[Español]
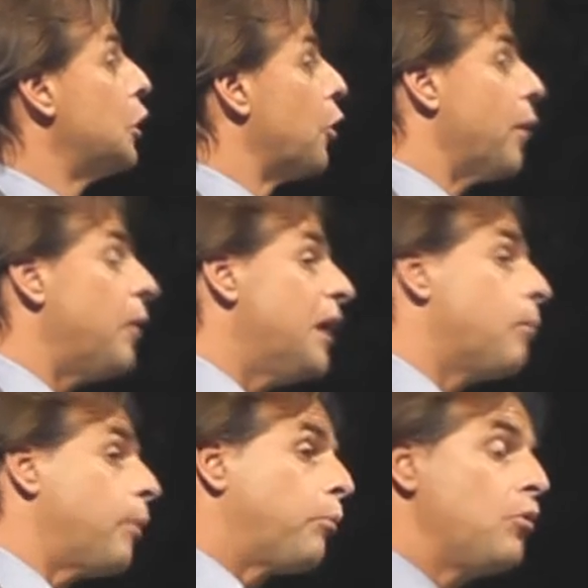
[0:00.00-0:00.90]
de los
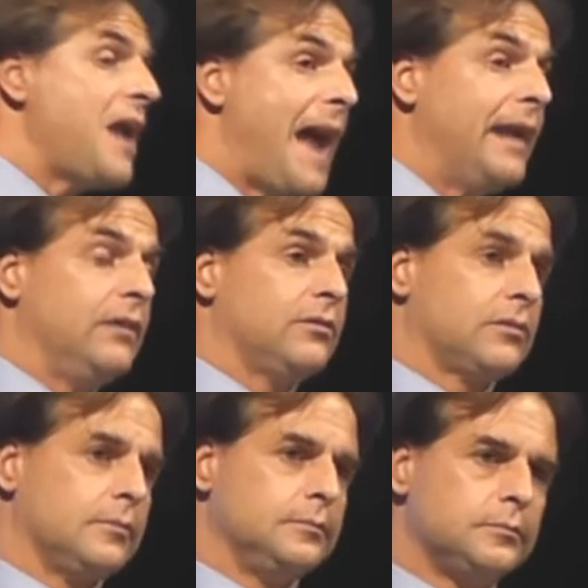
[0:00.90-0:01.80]
develos populares,
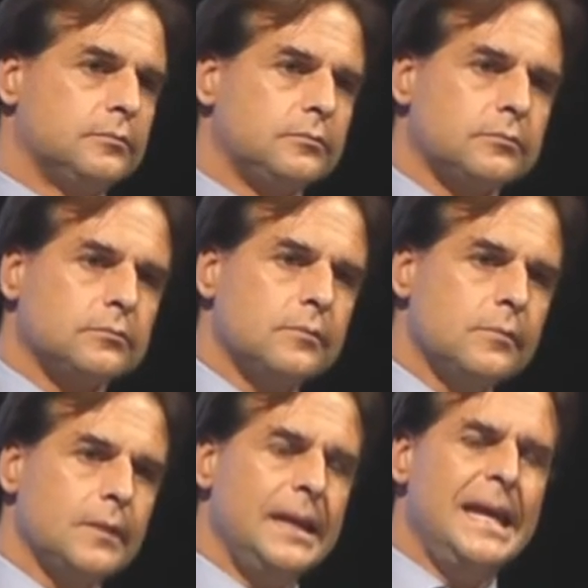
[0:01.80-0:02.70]

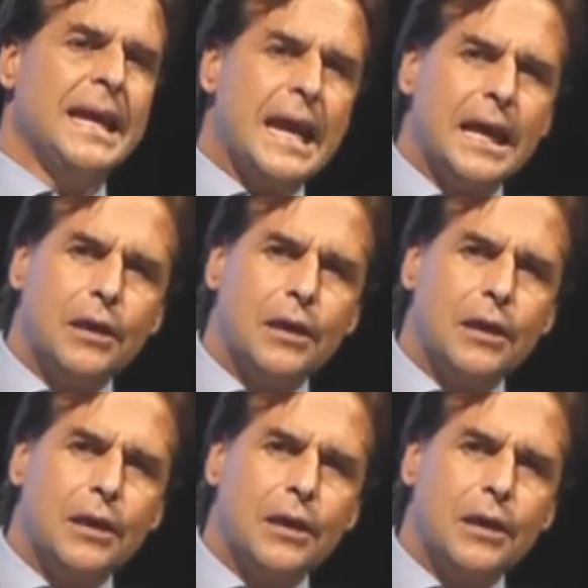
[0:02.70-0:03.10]
y que